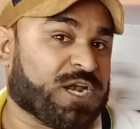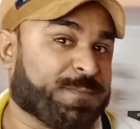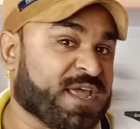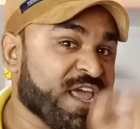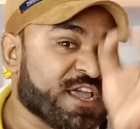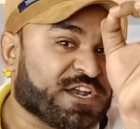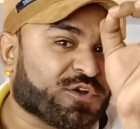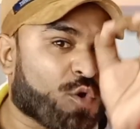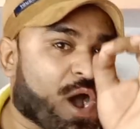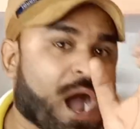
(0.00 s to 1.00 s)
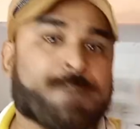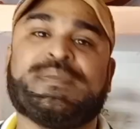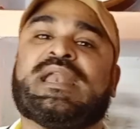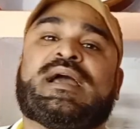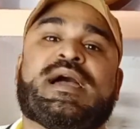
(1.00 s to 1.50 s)
चैनल पे इनको आप
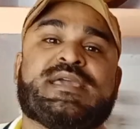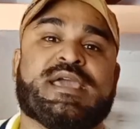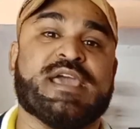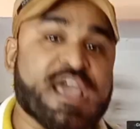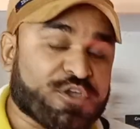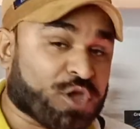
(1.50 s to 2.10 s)
भी लगाइए